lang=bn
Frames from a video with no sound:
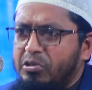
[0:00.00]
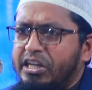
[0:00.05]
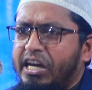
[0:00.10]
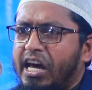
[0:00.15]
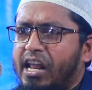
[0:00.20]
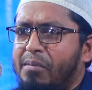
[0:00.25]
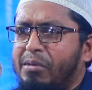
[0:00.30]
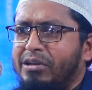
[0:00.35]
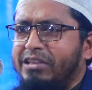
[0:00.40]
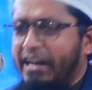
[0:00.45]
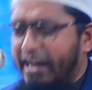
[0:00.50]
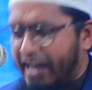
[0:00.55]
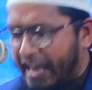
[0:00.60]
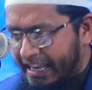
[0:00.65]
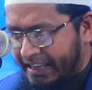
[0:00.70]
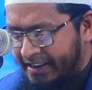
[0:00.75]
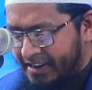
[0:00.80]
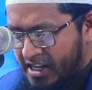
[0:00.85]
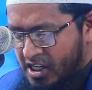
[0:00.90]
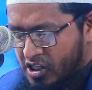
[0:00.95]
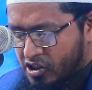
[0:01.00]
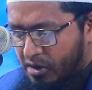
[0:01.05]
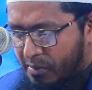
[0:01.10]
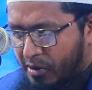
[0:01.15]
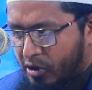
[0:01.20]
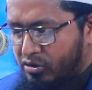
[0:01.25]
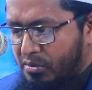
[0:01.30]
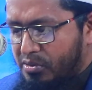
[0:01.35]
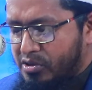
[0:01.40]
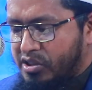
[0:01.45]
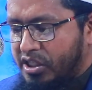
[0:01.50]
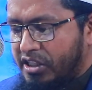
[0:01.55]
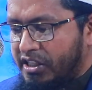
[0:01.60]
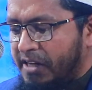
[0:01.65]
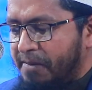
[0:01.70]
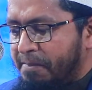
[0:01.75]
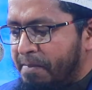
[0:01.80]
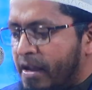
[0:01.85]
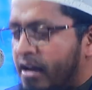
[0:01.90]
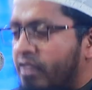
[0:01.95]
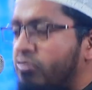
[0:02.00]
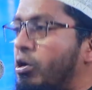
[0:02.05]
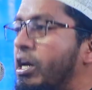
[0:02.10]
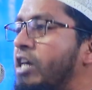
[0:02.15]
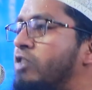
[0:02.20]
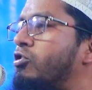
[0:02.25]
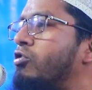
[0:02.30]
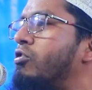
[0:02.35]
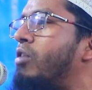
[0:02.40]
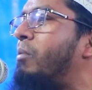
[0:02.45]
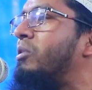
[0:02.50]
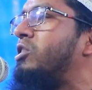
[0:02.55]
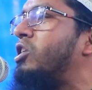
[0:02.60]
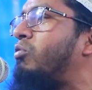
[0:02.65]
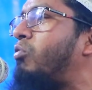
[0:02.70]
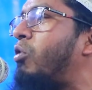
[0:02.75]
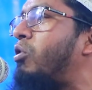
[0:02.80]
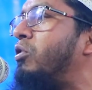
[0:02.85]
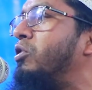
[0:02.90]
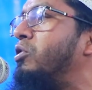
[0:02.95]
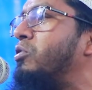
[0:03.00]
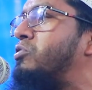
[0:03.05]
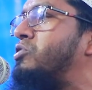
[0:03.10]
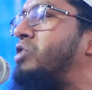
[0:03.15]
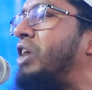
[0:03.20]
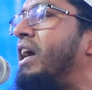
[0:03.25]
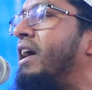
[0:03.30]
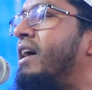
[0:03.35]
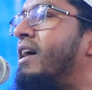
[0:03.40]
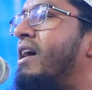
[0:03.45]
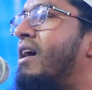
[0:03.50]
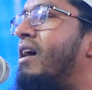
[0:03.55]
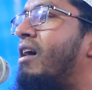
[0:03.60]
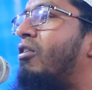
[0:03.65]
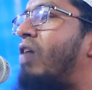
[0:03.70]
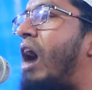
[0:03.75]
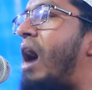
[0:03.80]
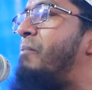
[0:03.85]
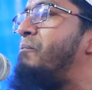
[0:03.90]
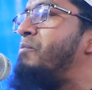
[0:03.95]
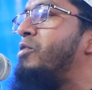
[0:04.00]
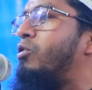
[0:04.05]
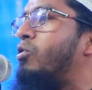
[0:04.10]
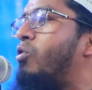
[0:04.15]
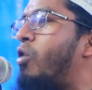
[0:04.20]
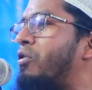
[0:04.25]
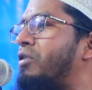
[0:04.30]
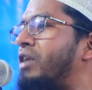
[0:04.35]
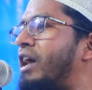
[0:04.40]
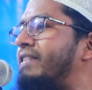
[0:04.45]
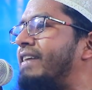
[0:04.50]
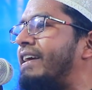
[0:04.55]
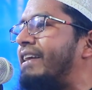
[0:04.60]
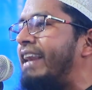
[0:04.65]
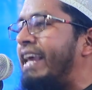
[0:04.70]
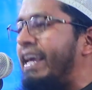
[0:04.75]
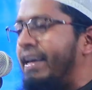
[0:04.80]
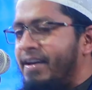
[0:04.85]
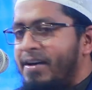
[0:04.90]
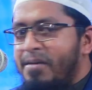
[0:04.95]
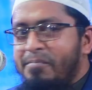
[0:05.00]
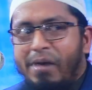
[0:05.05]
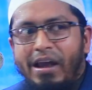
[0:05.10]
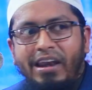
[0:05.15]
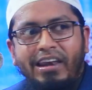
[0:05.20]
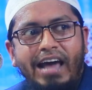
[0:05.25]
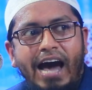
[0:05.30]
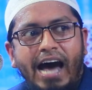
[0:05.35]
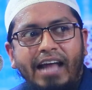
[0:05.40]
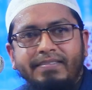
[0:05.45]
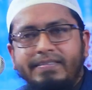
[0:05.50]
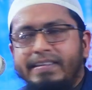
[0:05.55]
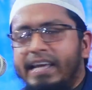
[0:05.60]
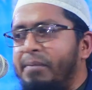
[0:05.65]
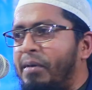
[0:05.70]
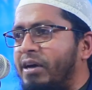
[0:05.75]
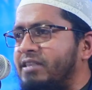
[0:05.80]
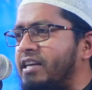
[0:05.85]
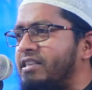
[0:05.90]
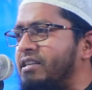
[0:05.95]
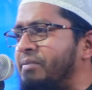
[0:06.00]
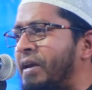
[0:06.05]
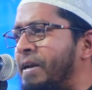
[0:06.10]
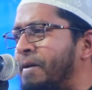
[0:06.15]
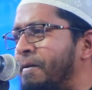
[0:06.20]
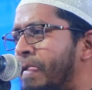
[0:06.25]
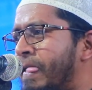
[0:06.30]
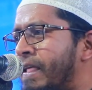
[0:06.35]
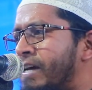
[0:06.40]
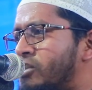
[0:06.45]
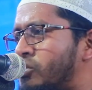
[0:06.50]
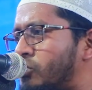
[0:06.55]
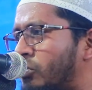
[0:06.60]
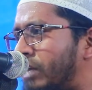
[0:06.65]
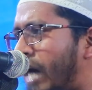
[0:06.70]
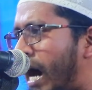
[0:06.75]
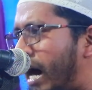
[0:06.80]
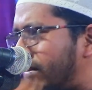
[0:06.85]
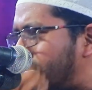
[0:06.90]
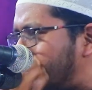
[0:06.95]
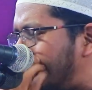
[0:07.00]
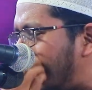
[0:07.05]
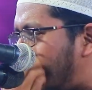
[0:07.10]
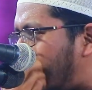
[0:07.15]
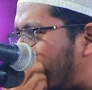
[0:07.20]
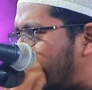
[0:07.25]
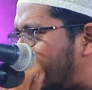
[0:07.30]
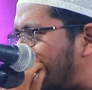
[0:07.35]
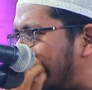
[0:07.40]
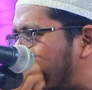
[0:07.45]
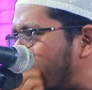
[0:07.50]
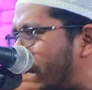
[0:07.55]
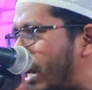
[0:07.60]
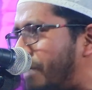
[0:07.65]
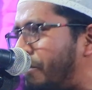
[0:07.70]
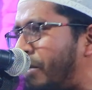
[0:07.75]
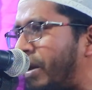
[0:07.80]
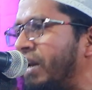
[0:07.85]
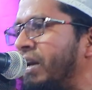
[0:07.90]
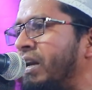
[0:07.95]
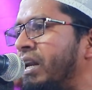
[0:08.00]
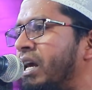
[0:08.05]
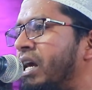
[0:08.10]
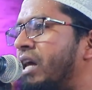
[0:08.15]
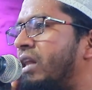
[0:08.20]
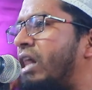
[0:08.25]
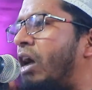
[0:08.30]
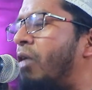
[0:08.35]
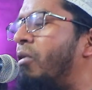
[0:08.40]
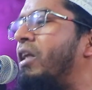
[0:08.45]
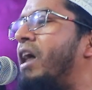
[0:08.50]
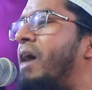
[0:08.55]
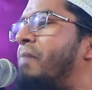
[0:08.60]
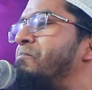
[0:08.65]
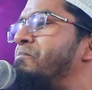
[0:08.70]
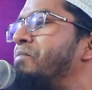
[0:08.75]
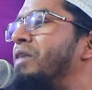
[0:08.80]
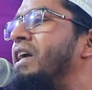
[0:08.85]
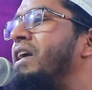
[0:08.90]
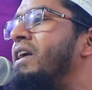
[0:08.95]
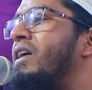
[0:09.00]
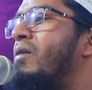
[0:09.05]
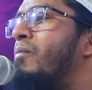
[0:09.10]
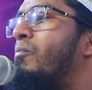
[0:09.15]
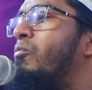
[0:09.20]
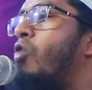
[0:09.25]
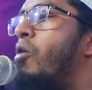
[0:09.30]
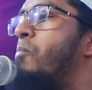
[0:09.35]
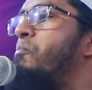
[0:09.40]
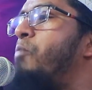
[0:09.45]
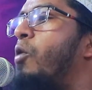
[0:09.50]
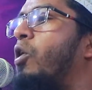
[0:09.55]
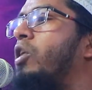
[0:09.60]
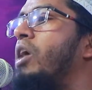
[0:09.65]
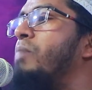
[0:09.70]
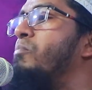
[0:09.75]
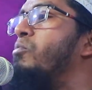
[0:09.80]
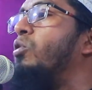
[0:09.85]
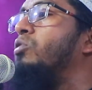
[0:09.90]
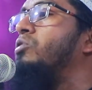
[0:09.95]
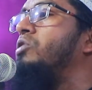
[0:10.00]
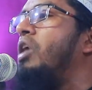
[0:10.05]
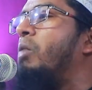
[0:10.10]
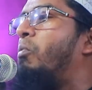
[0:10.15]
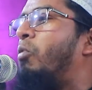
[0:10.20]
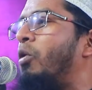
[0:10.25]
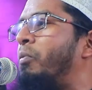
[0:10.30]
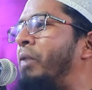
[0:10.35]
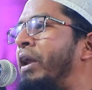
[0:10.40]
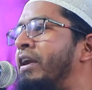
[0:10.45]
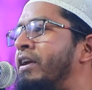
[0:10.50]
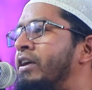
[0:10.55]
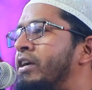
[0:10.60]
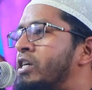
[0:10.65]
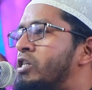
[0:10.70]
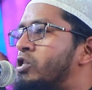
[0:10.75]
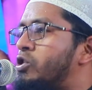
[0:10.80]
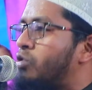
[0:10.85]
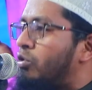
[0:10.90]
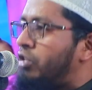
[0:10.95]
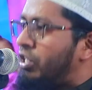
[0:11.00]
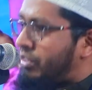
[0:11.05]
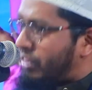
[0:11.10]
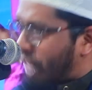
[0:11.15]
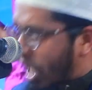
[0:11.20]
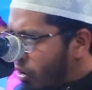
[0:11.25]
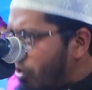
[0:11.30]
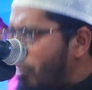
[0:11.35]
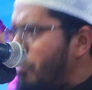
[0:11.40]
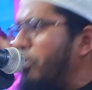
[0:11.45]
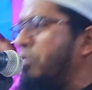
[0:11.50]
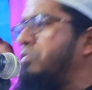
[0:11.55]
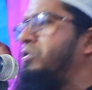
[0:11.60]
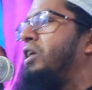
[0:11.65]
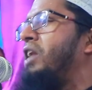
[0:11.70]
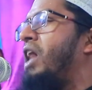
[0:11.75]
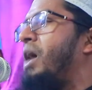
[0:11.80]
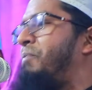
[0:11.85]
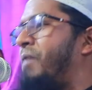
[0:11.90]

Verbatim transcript: অধিকার আমাদের নেই সমানিত উপস্থিতি তো এই জন্য আমাদের করণীয় হচ্ছে আপনি কোনো অন্যায় দেখলে পারলে হাত দিয়ে বাধা দিবেন যদি হাত দিয়ে বাধা দিতে না পারেন তাহলে আপনি কমপক্ষে মুখ দিয়ে বলবেন যদি তাও বলতে না